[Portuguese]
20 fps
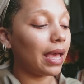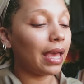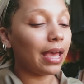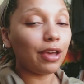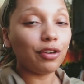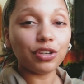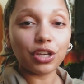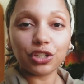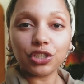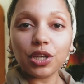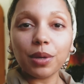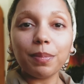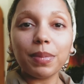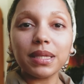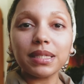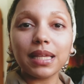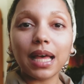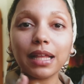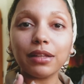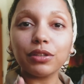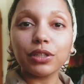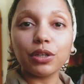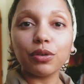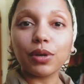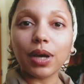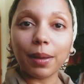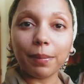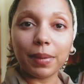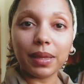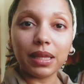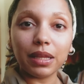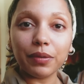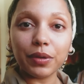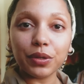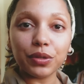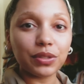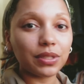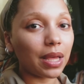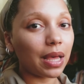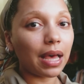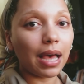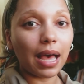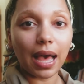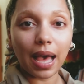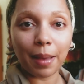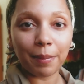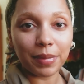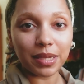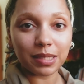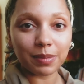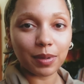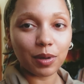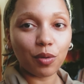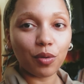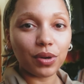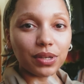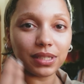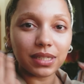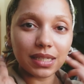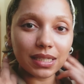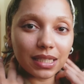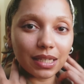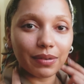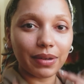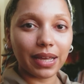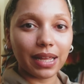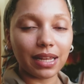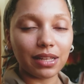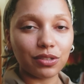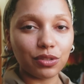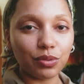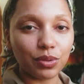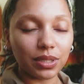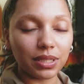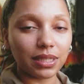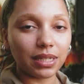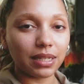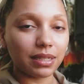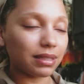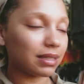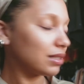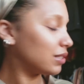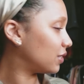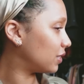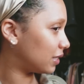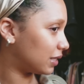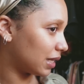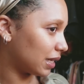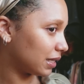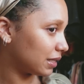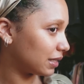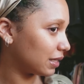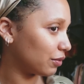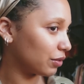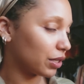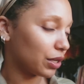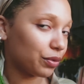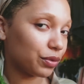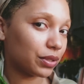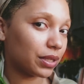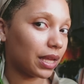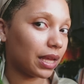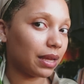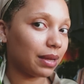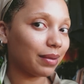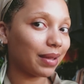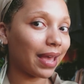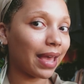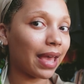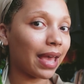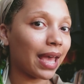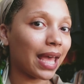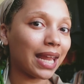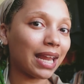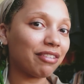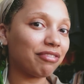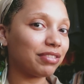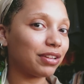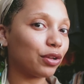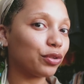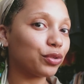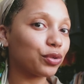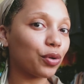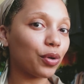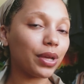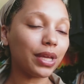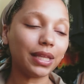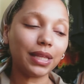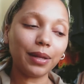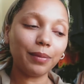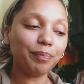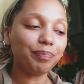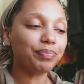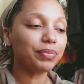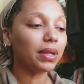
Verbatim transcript: É, eu já tinha pensado que o cabelo eu ia usar a mesma coisa, que são aquelas duas tranças de extensão que eu usei é, na final do corrida.